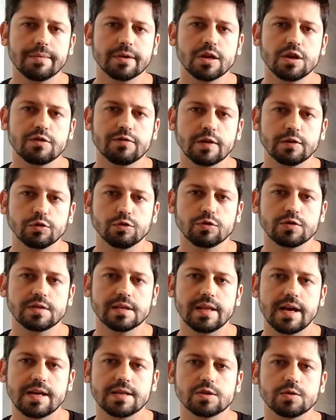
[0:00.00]
Lembra que a gente
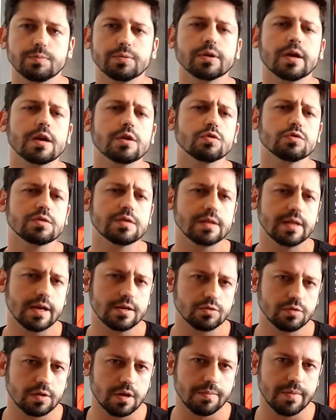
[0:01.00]
falou do silêncio? Por que, que o
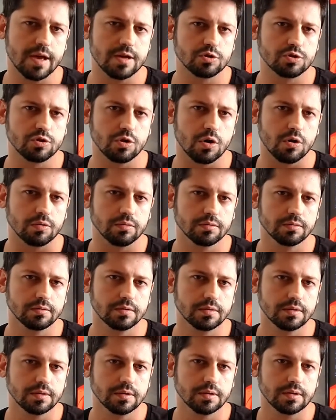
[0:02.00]
silêncio também é
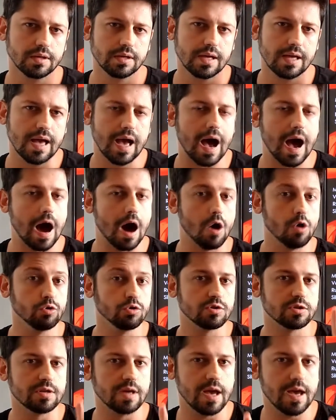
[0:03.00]
som?
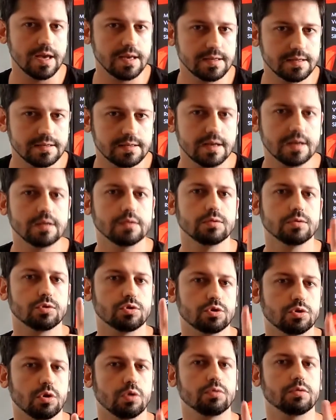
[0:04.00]
A
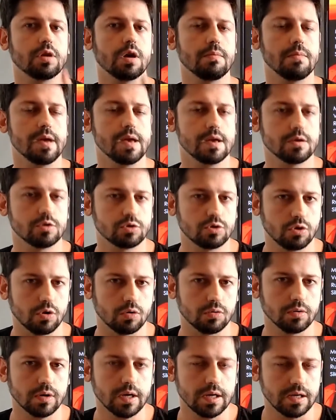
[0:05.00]
ausência do som também é
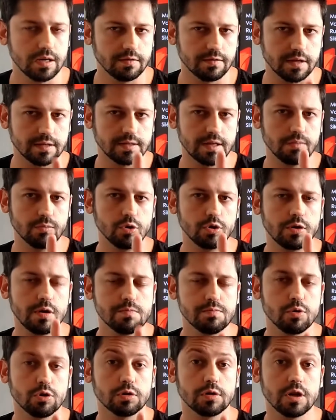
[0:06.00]
som e vai ser
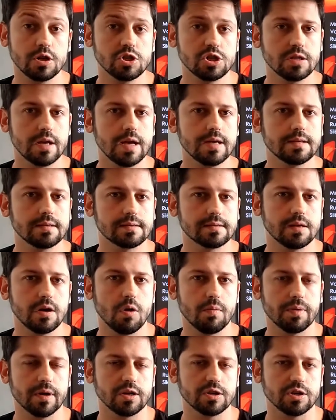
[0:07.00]
muito importante na
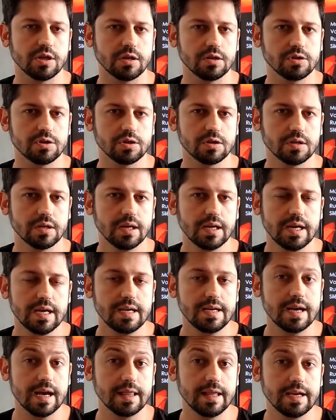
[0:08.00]
edição para gente.
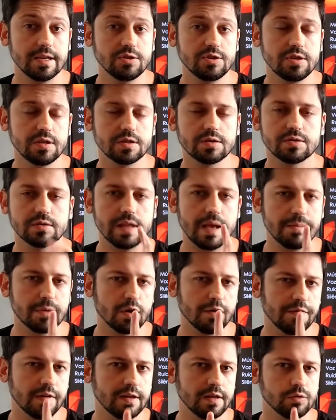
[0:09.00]
E além
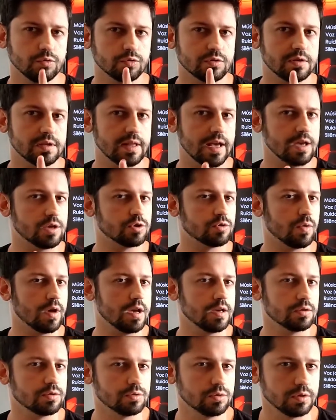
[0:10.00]
disso, lembra que eu falei do
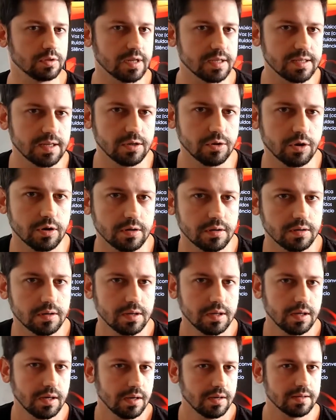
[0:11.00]
silêncio
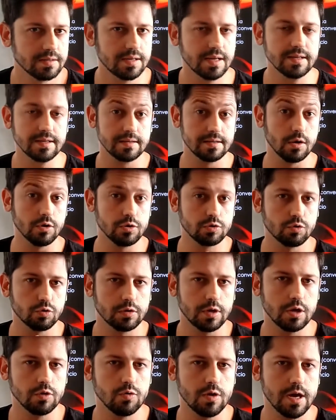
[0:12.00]
ensurdecedor? Vocês
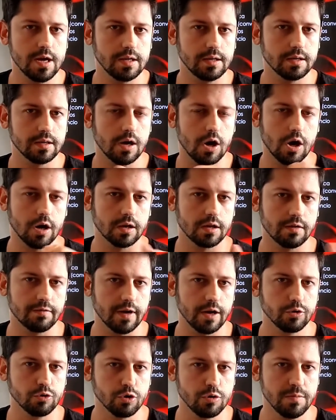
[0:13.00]
estão escutando ele? A
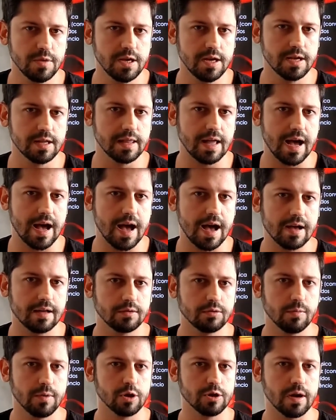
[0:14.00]
hora que vai dormir
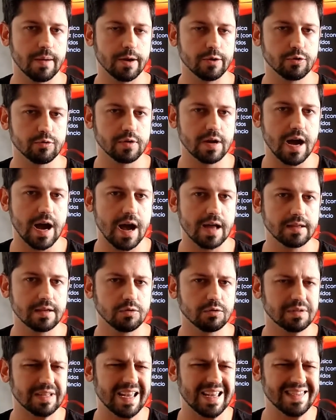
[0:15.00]
lá, no meio da
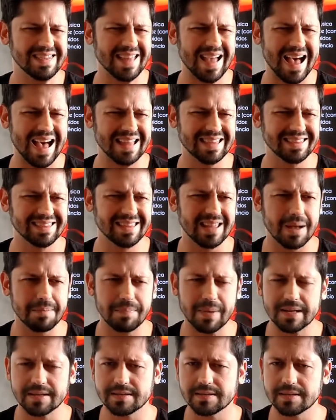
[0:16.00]
madrugada, não tem
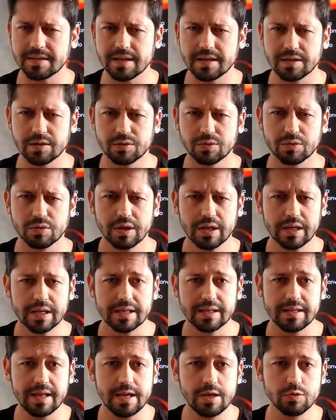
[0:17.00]
nada
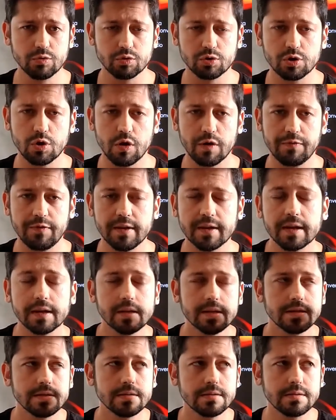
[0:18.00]
passando, nenhum som e
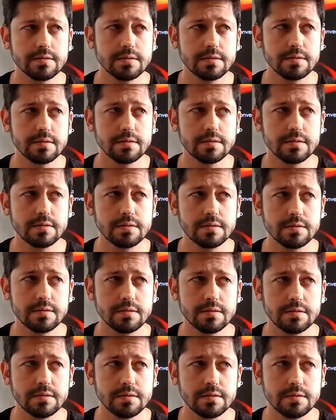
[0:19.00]
fica
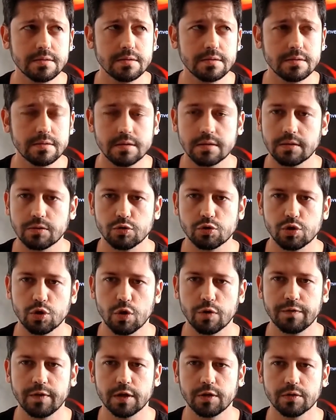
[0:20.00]
ah",
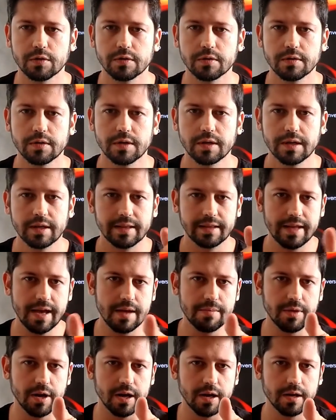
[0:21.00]
no seu ouvido?
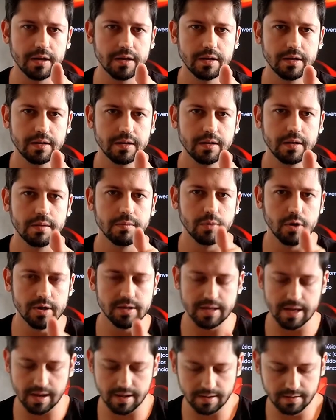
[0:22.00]
Lembra?
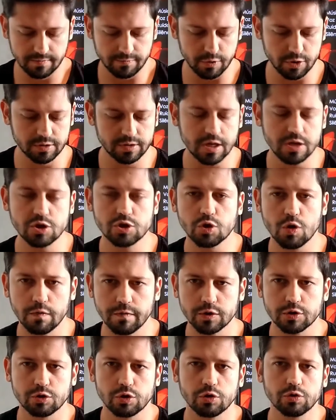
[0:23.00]
Pois é, foi isso que a
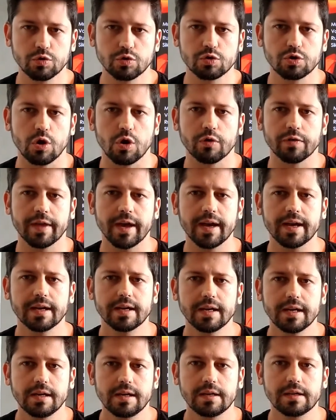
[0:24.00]
gente conversou do som,
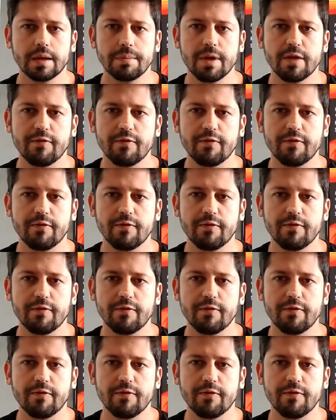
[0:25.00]
né?